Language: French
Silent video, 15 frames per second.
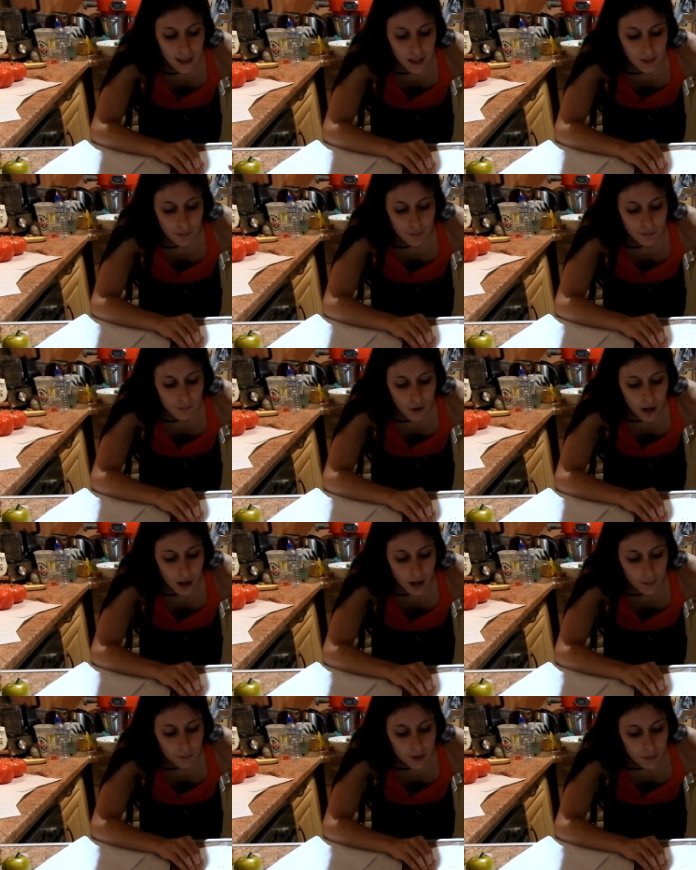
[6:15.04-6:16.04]
vous allez
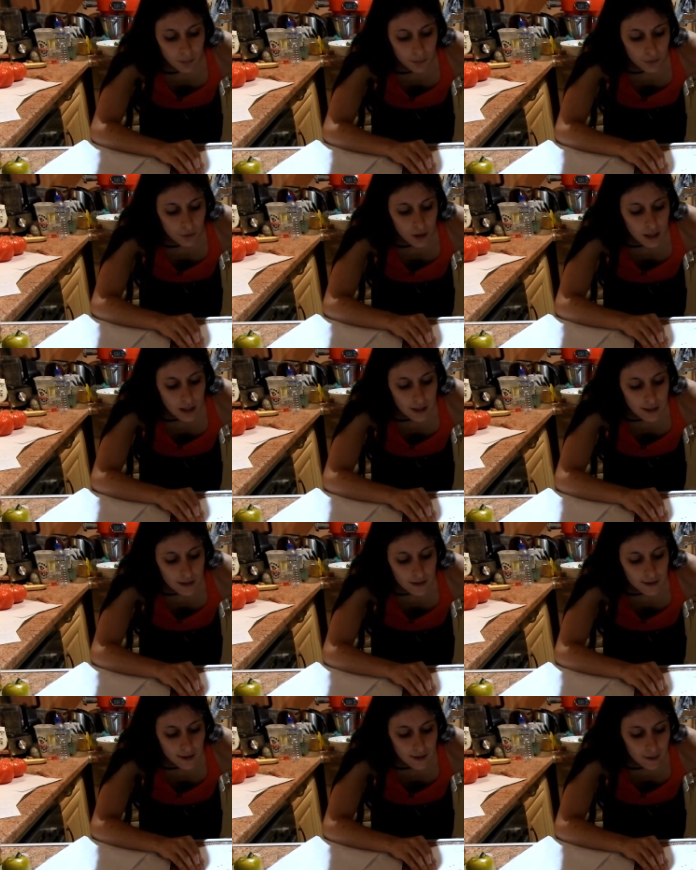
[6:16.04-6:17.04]
pouvoir un petit peu
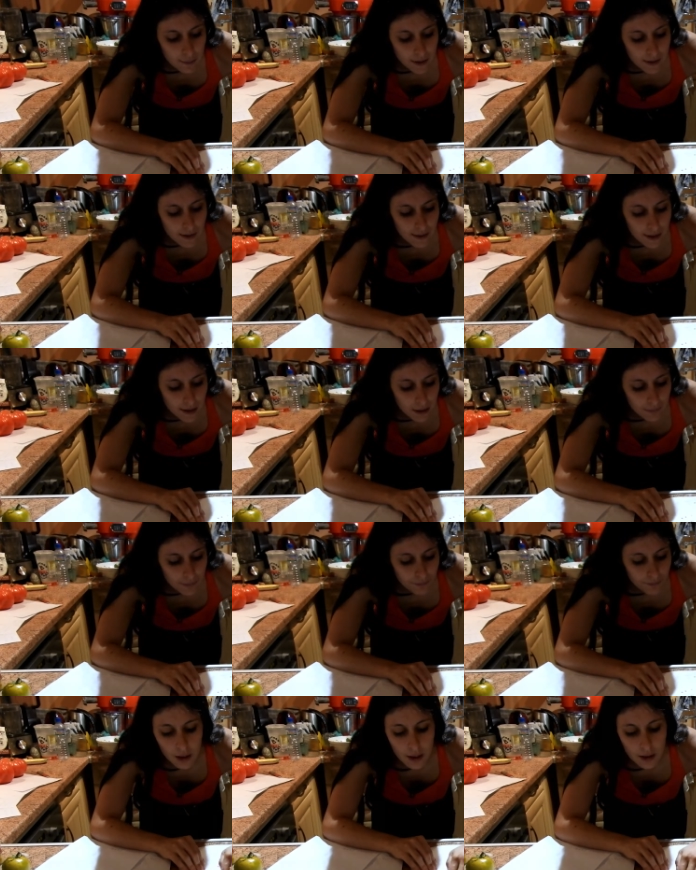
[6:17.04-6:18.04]
les
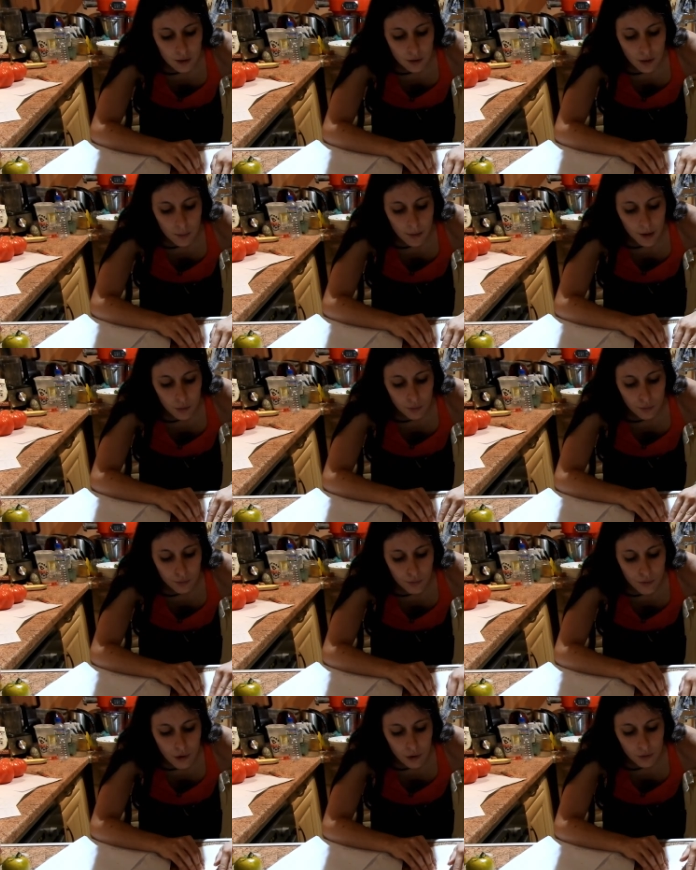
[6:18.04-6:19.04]
espacer. Voilà, qu'elles ne soient pas
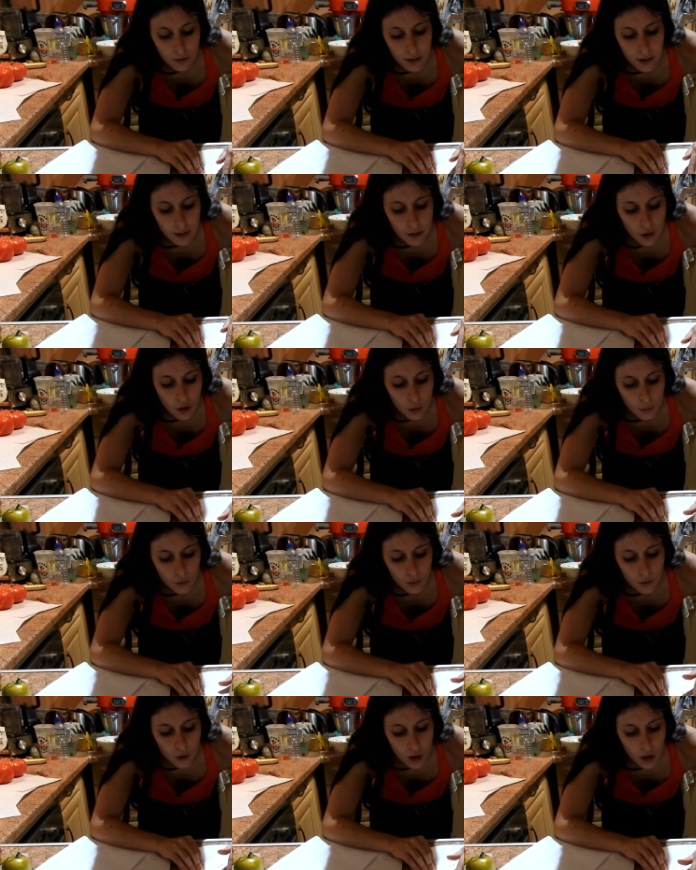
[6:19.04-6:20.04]
non plus en
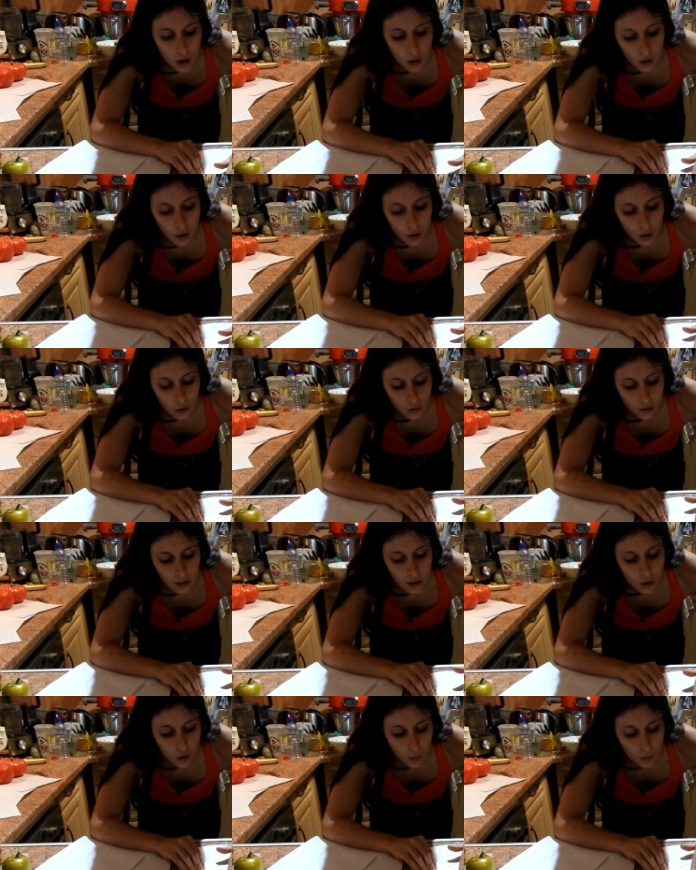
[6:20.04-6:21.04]
énorme,
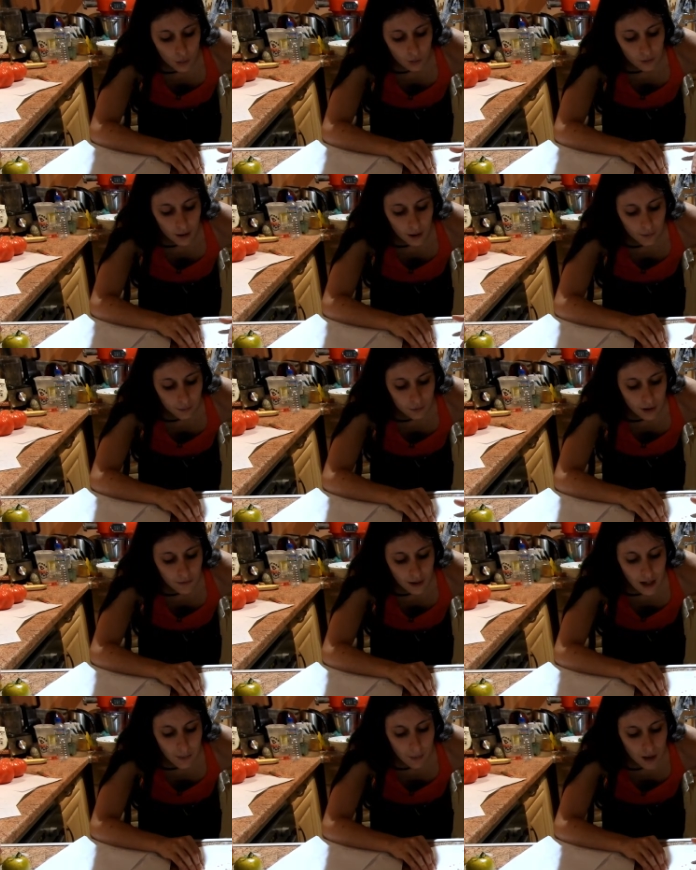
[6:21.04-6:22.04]
en énorme tas.
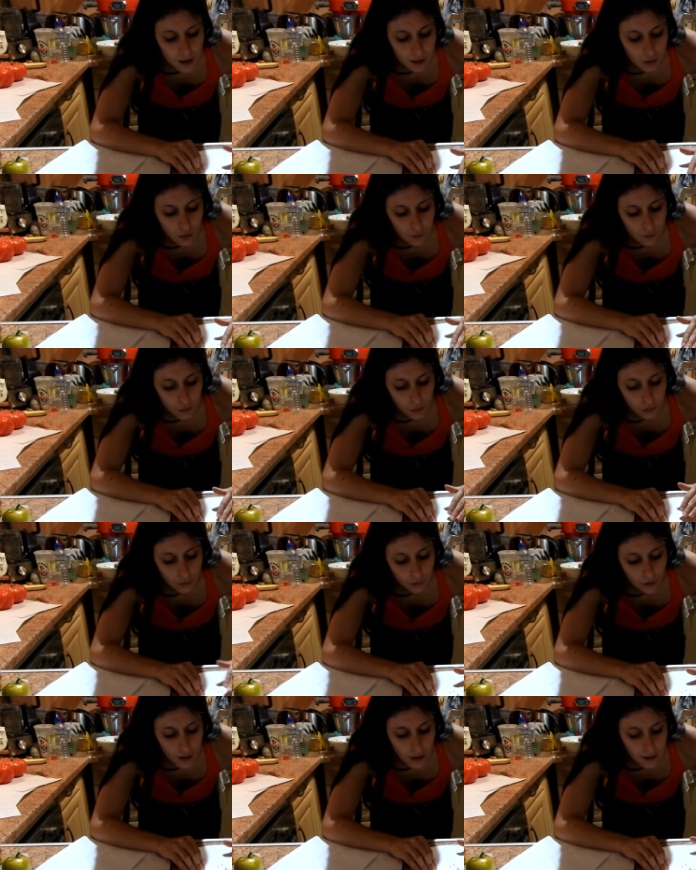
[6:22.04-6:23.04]
Vous avez la place sur
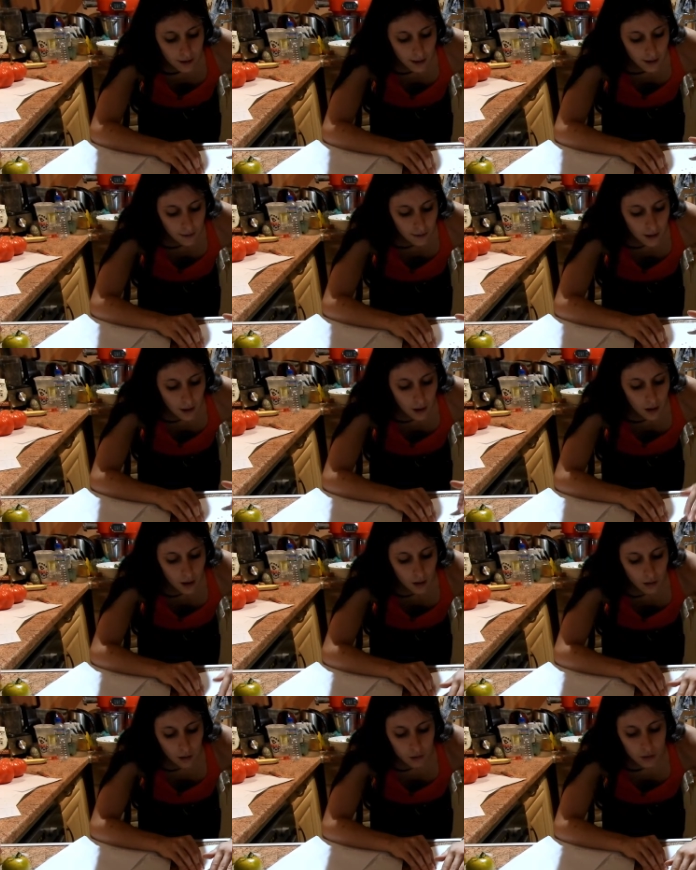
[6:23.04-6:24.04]
votre feuille à 4
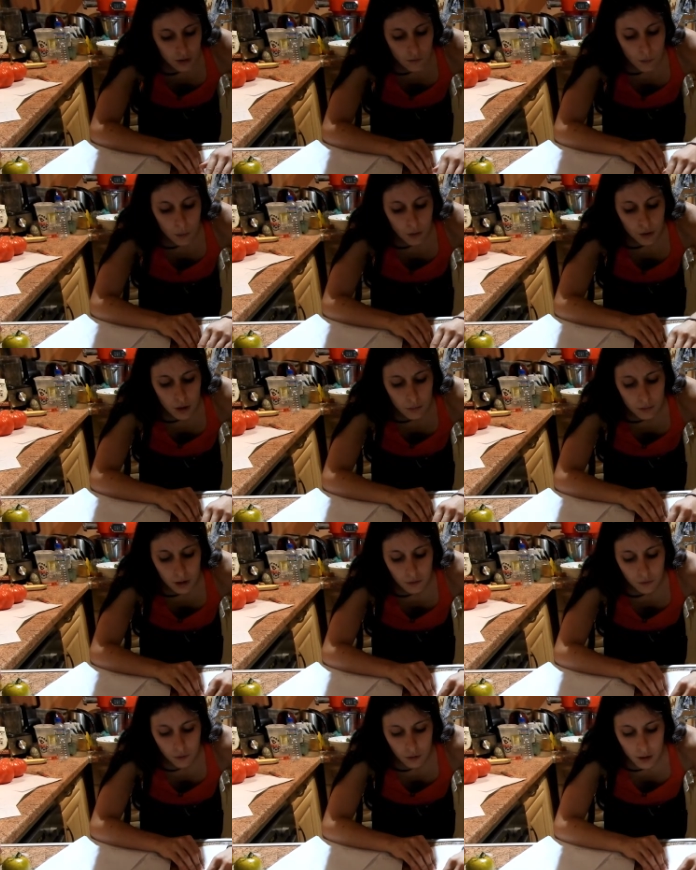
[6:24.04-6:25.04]
euh, si vous prenez
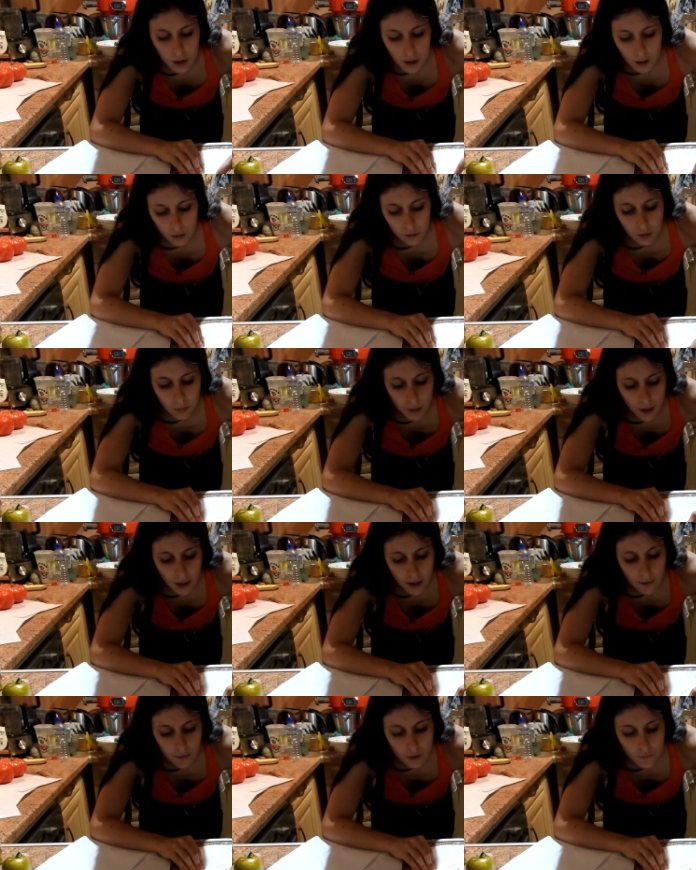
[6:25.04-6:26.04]
une petite feuille d'ailleurs, c'est
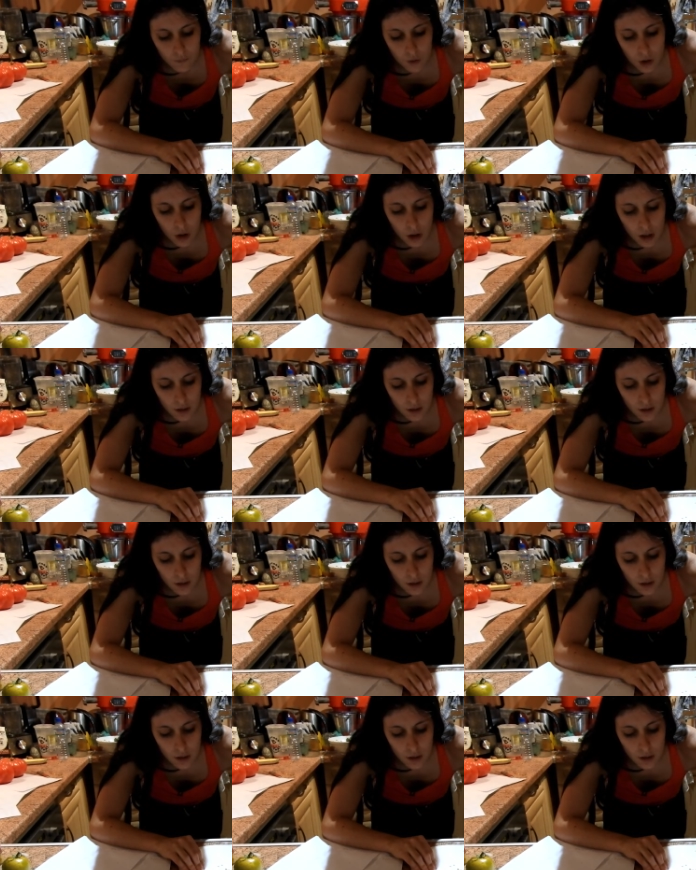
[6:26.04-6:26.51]
pas grave. Hein.